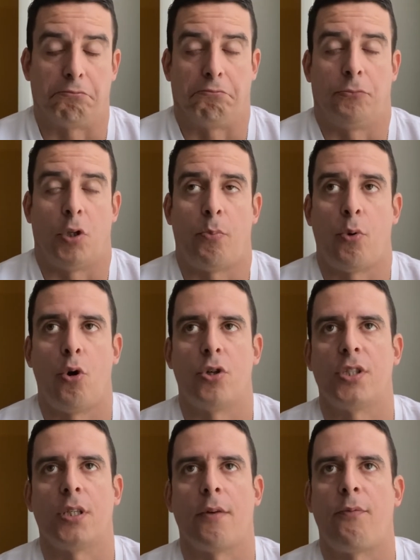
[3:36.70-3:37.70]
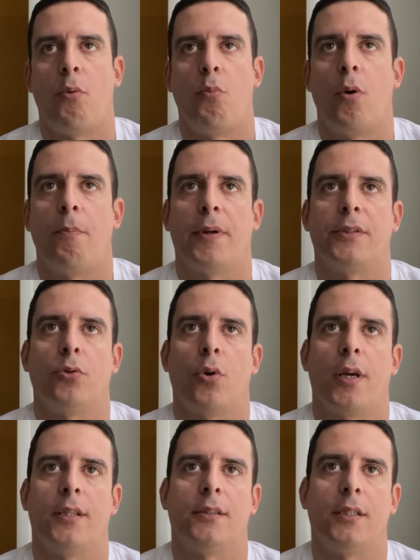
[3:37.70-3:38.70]
no puedo decir que fue un buen partido
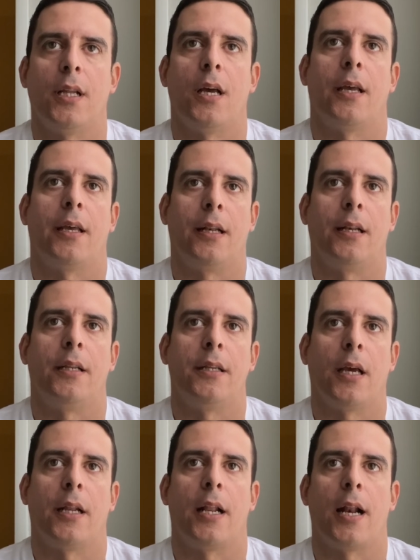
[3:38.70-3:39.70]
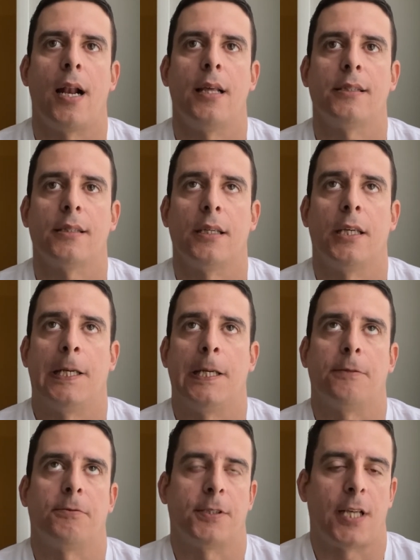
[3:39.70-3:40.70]
de Argentina en líneas generales.
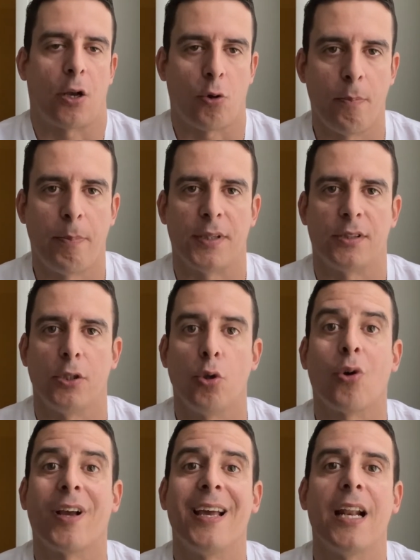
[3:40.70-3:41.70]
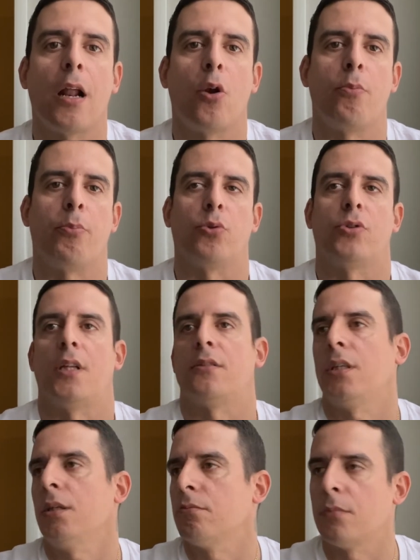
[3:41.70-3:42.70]
Eh, sacó el partido que era lo
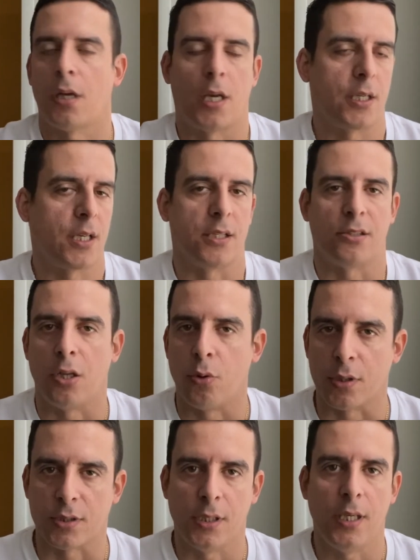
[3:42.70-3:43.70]
importante, hay que decirlo así.